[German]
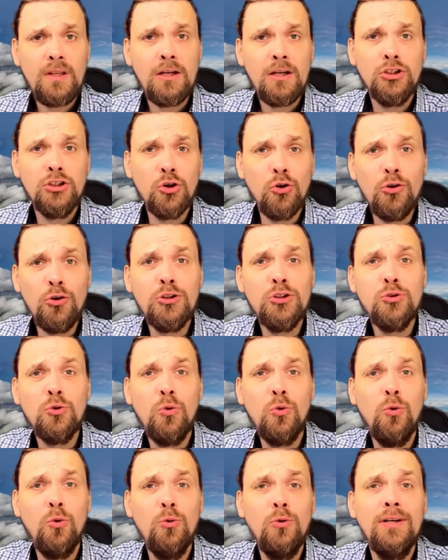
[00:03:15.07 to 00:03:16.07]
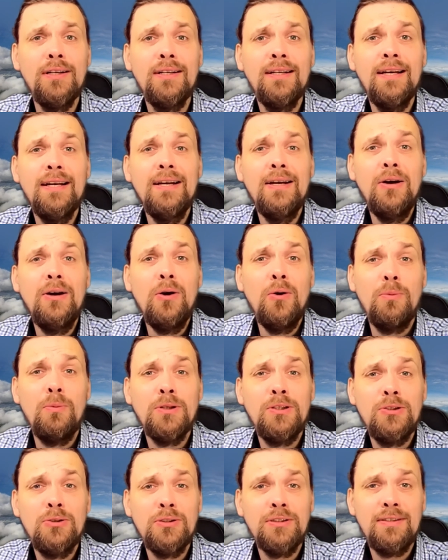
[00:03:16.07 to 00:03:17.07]
zurückzuholen
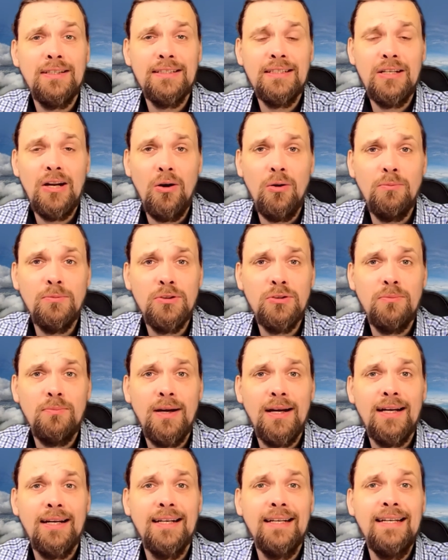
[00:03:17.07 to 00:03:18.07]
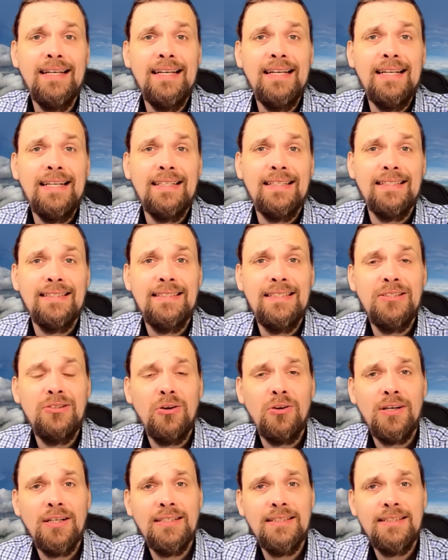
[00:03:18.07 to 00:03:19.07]
beziehungsweise glauben zu machen, dass
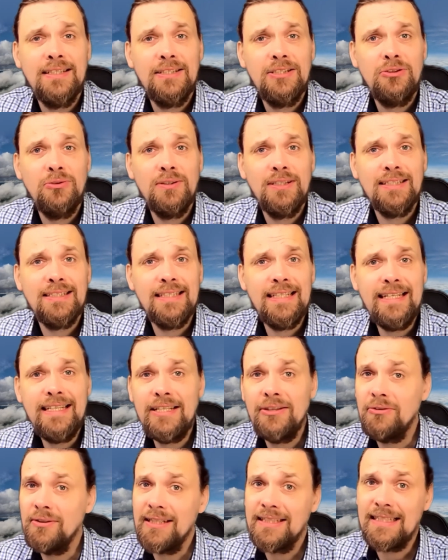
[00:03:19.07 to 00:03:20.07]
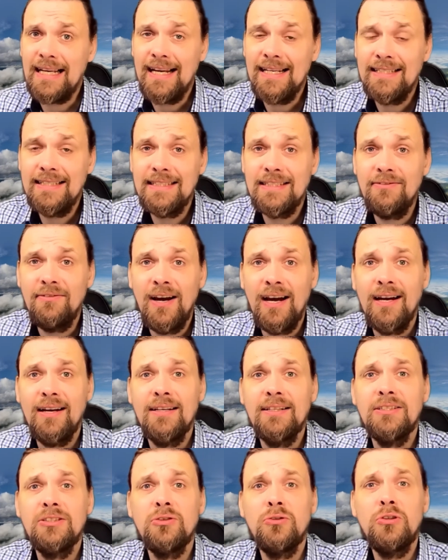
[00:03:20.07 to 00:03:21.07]
diese Organisation das richtig und das einzig
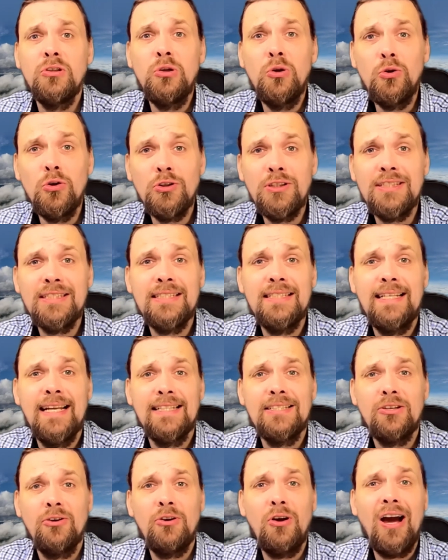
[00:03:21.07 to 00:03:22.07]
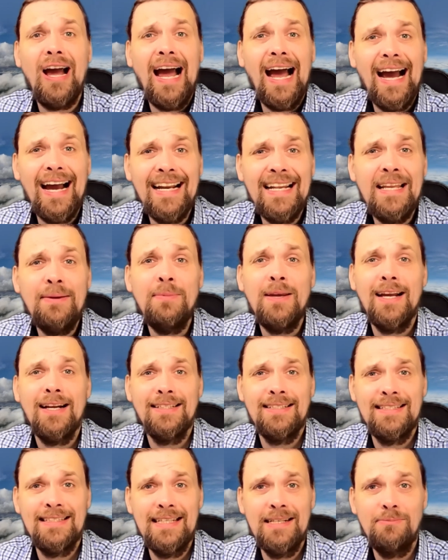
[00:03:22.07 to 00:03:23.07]
wahre ist und nutzen jetzt auch noch Anime
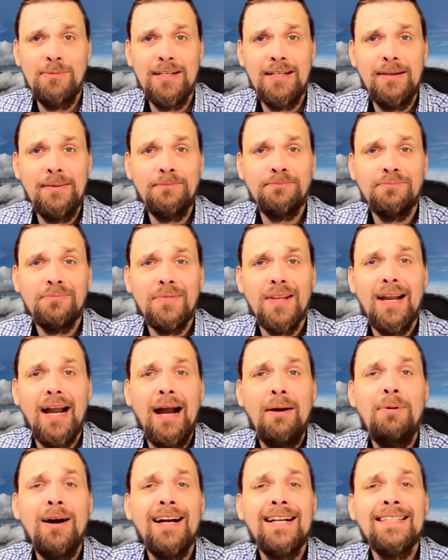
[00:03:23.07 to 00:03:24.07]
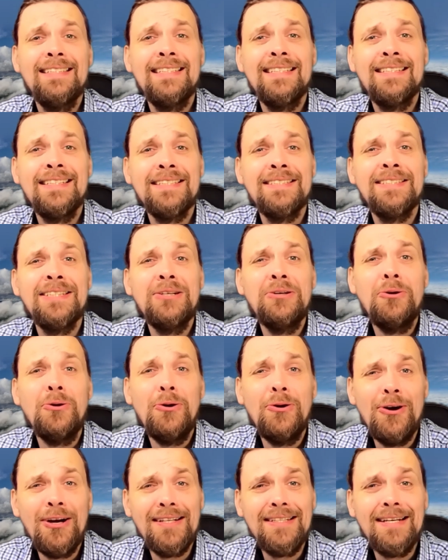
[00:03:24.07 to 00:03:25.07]
als Stilmittel. Aber als ich das dann
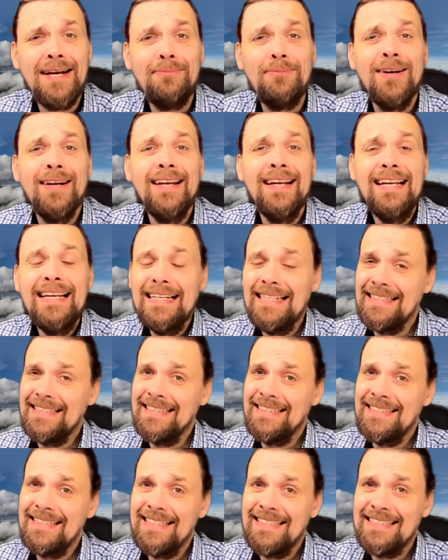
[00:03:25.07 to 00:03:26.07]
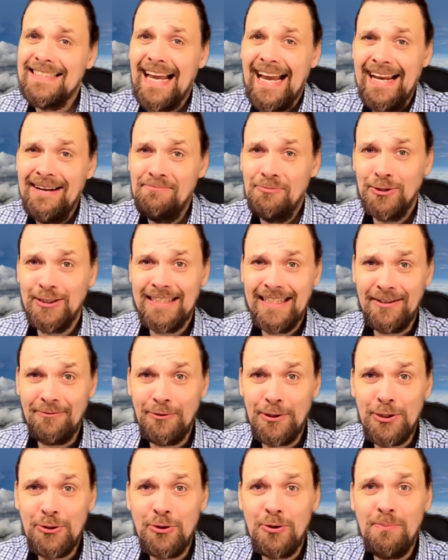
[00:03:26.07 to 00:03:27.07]
gehört habe, dass das ein
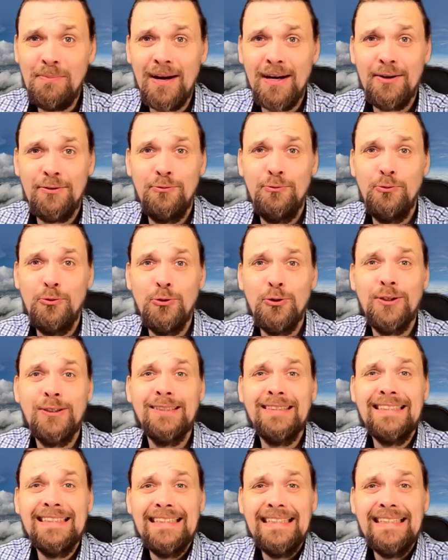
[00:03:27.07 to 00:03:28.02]
Musikvideo gemacht wurde